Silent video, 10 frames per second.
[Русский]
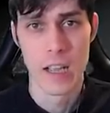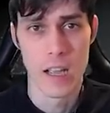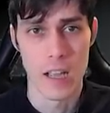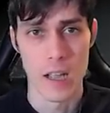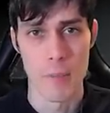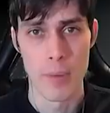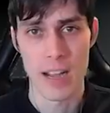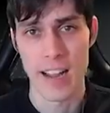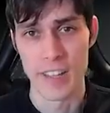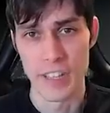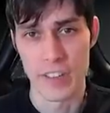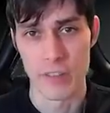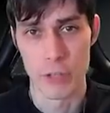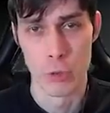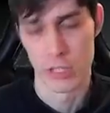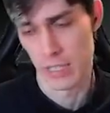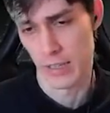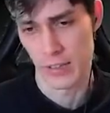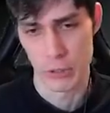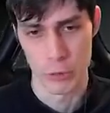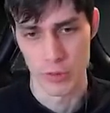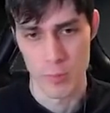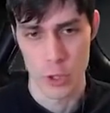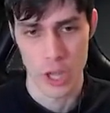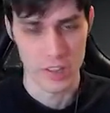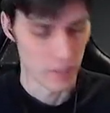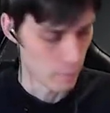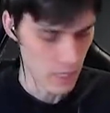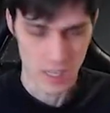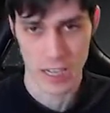э, поганой свиноты с ее замечательной битой,